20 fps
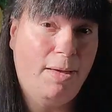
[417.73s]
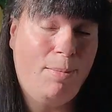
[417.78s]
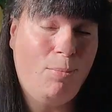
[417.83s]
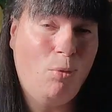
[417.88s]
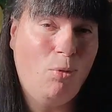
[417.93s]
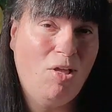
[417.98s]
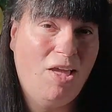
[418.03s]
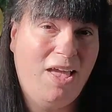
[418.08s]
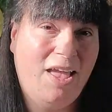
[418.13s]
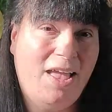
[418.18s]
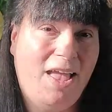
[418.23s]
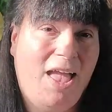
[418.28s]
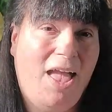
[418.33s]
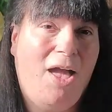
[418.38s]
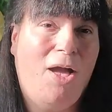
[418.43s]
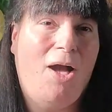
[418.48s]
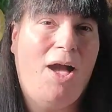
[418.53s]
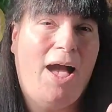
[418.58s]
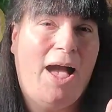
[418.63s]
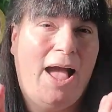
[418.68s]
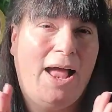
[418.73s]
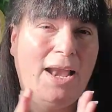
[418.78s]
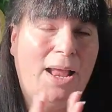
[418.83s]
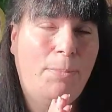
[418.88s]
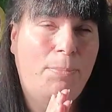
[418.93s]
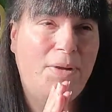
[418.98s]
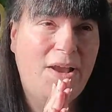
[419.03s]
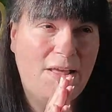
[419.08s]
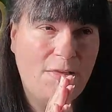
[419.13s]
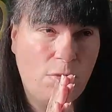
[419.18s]
qu'abonné à
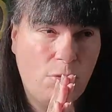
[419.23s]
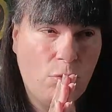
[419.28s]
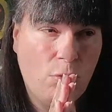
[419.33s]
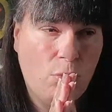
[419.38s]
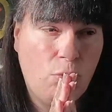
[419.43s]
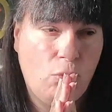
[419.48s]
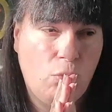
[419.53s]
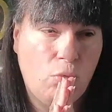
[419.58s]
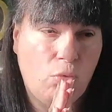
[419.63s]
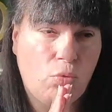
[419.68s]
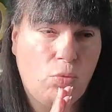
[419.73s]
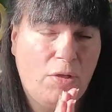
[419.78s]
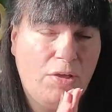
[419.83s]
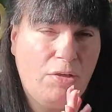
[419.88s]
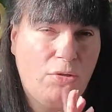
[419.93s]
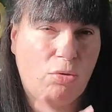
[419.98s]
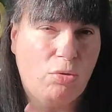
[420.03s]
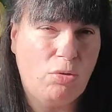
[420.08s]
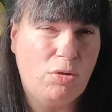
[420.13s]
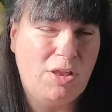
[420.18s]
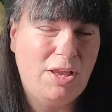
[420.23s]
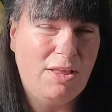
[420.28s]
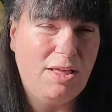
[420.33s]
la place de, je crois qu'il